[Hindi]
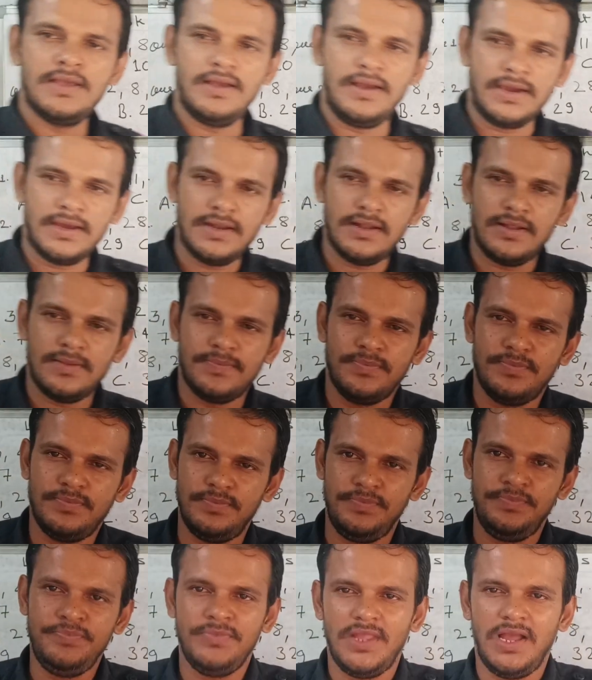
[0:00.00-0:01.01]
अगर
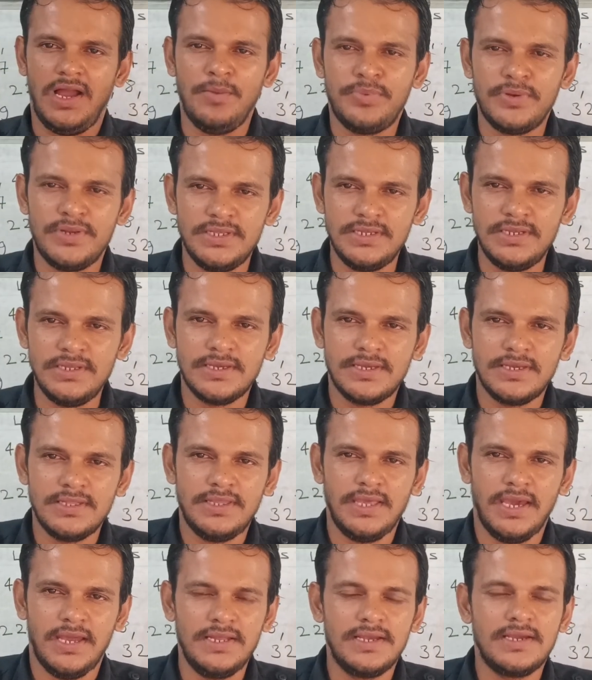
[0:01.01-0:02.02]
आप रीजनिंग की
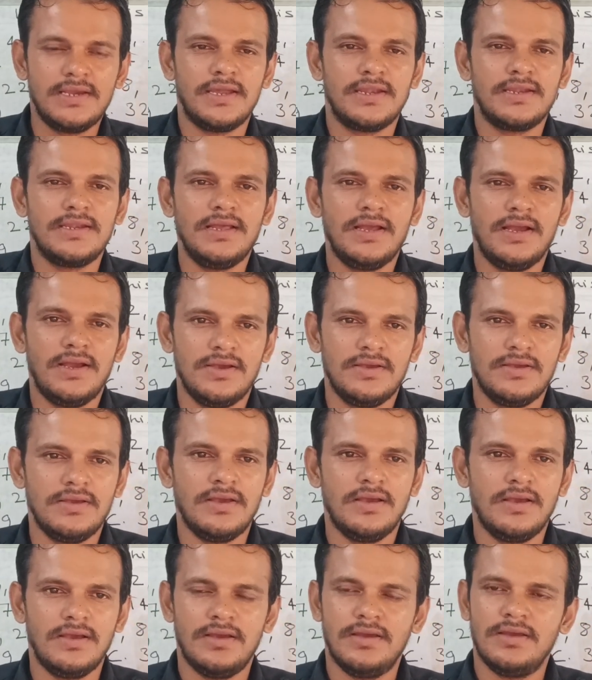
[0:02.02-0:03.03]
तैयारी कर रहे हैं
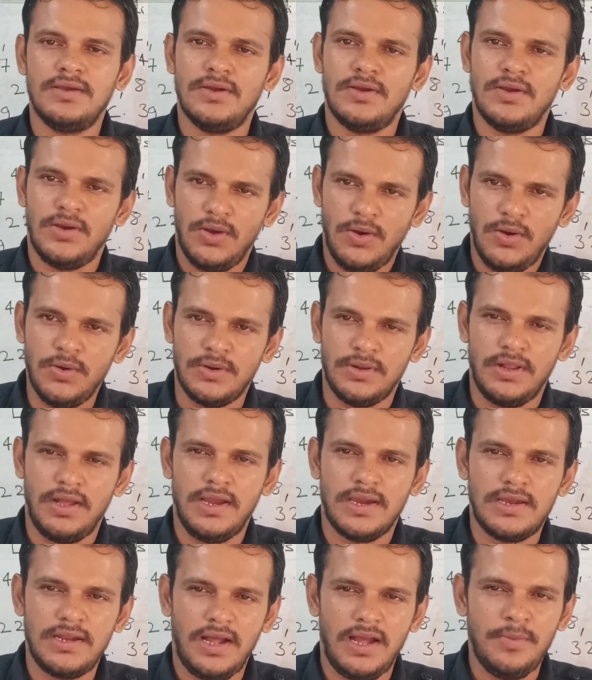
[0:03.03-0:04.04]
और
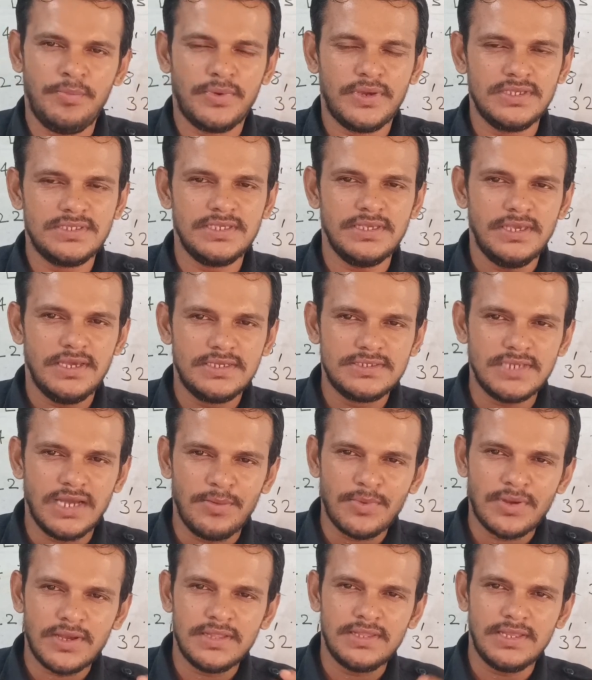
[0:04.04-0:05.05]
अगर आप किसी
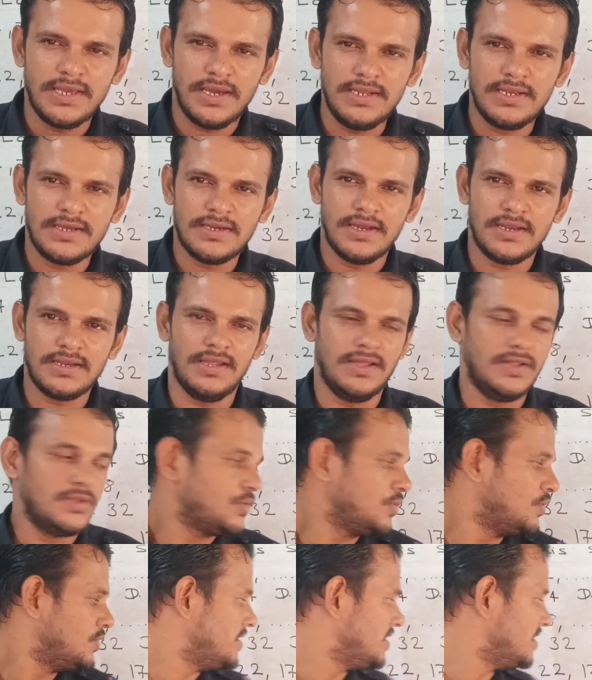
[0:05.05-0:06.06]
एग्ज़ाम का तैयारी कर रहे हैं
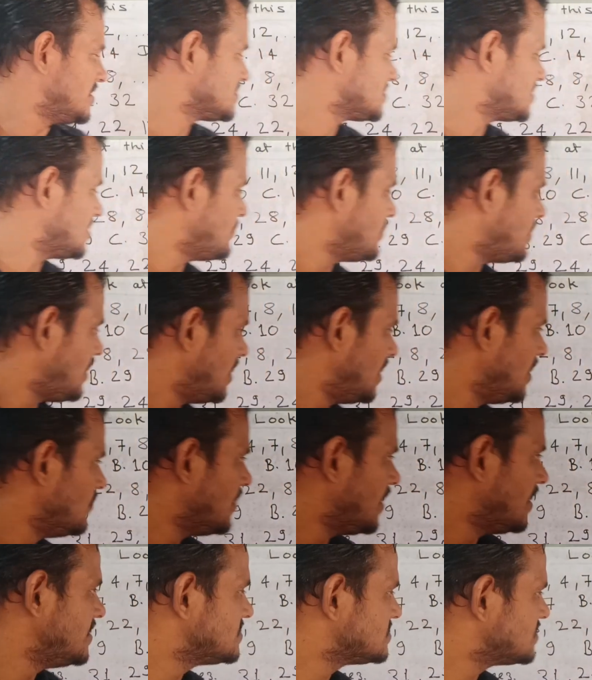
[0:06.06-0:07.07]
तो ये सब
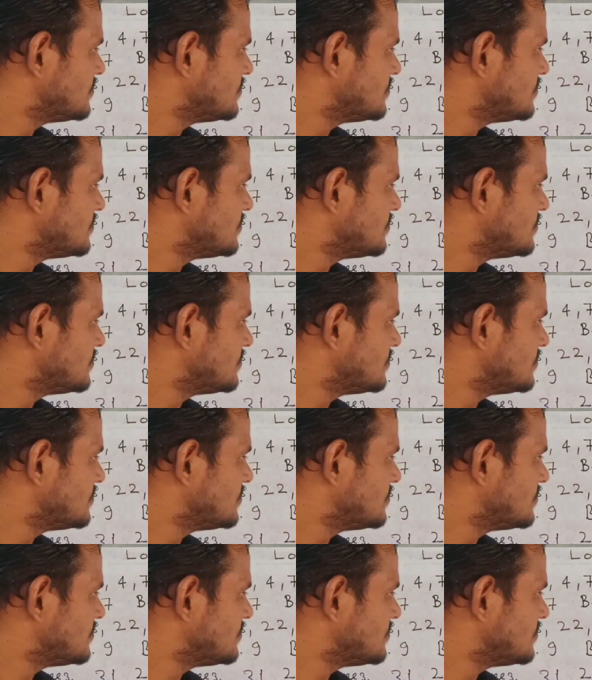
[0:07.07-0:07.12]
हलवा है ये